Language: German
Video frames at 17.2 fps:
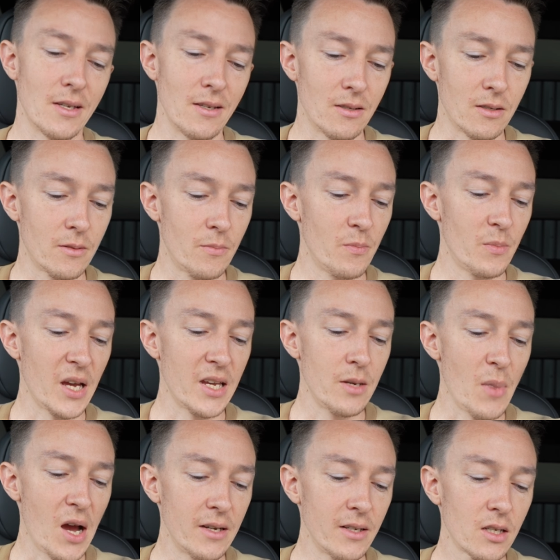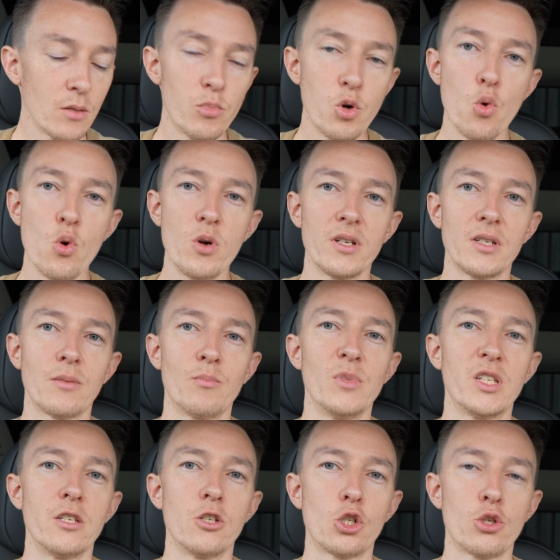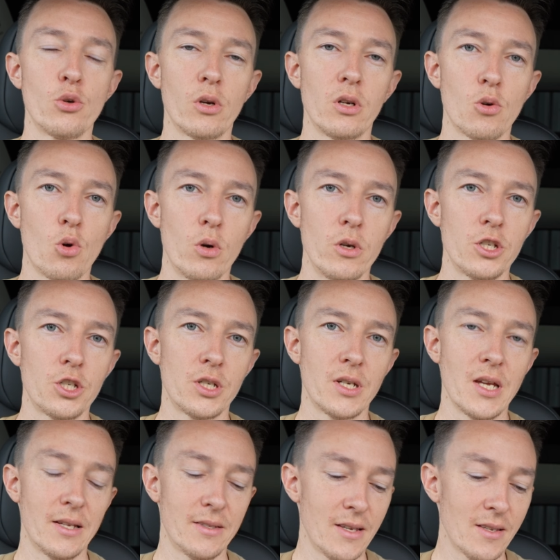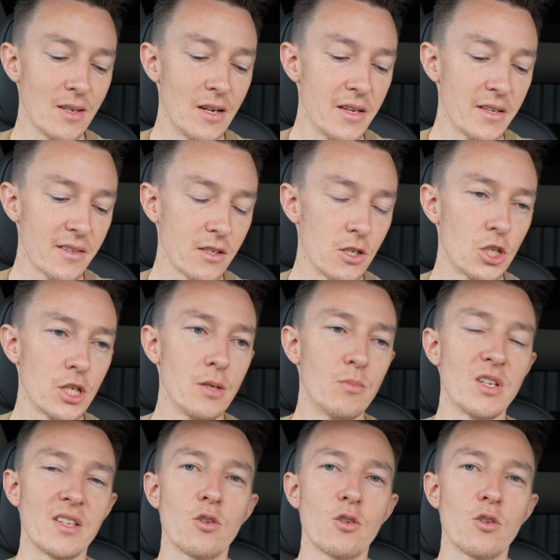ähm, bei dem anderen Punkt mit den Störgeräuschen hat Tesla jetzt geschrieben,